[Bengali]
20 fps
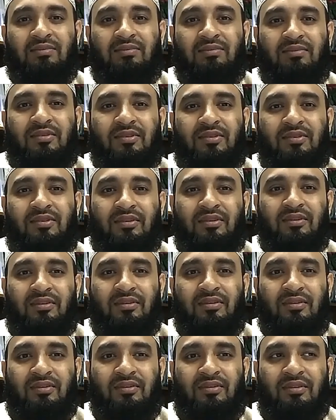তো
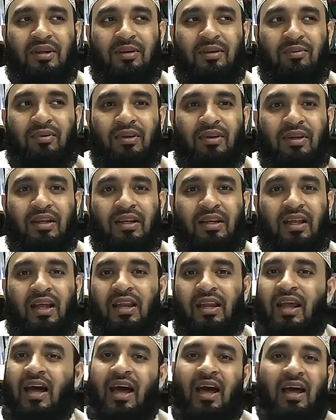না বললেই না
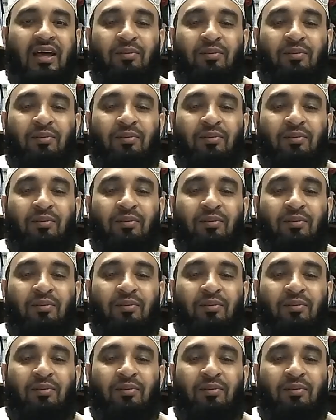না